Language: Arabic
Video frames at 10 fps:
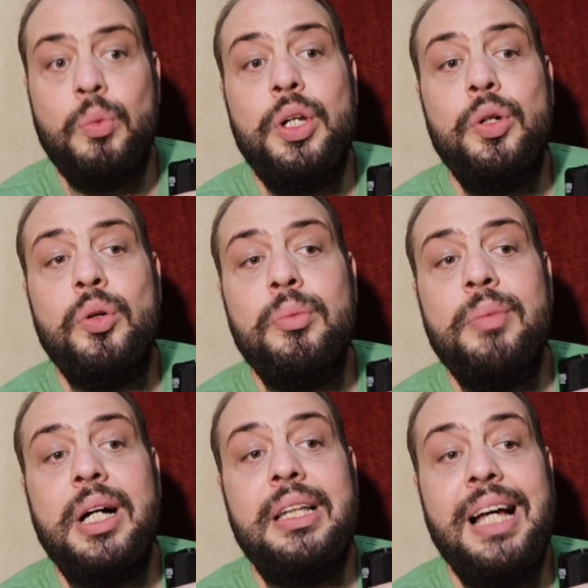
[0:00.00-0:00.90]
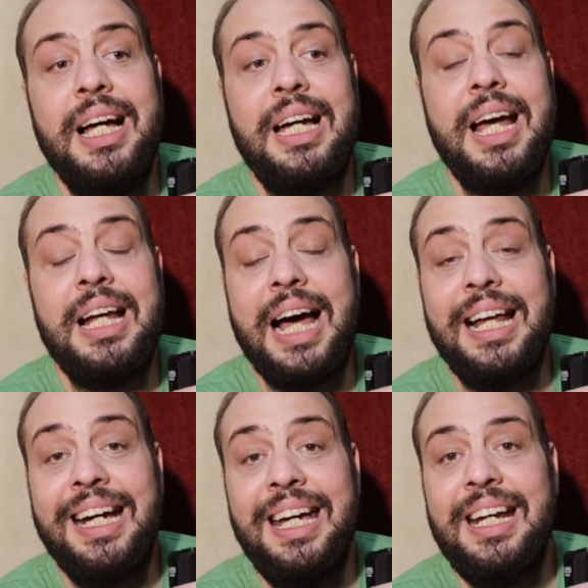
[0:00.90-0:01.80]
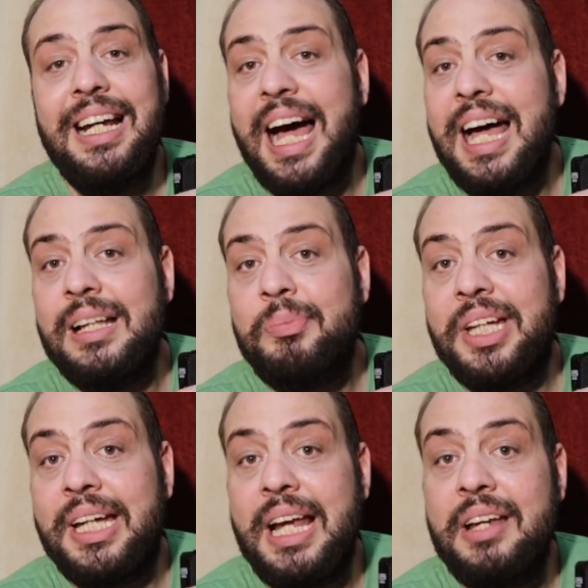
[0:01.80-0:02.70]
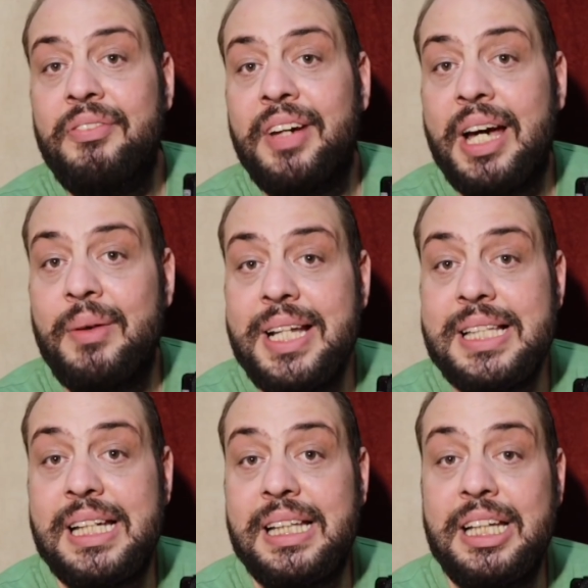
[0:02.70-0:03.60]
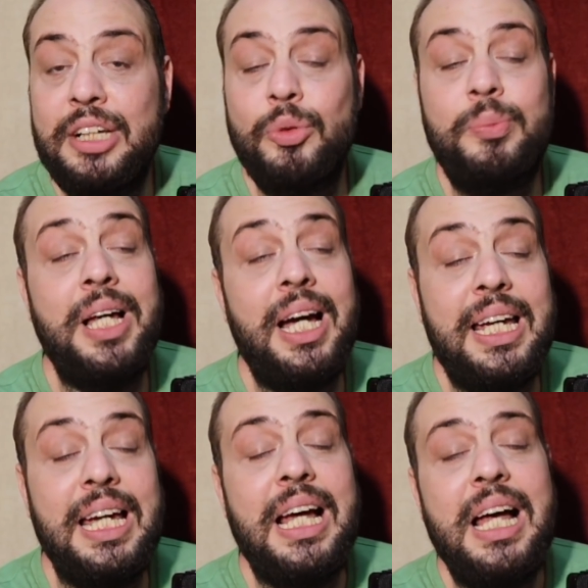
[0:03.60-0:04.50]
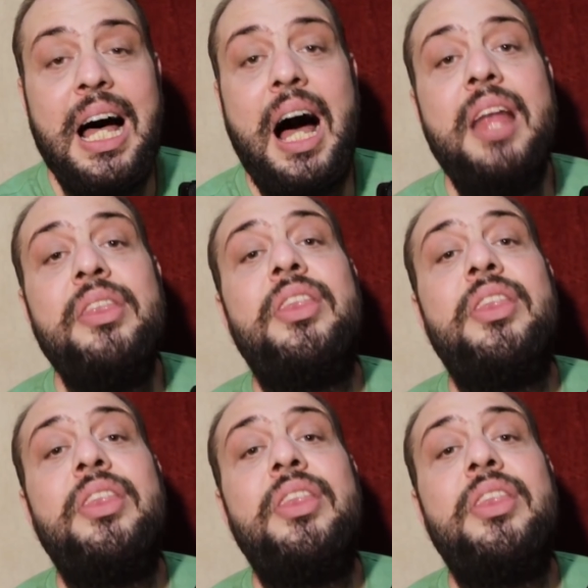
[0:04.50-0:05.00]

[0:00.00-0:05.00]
واليوم ده كان على غير العاده بتتكلم في الكواليس كتير وبتحكي عن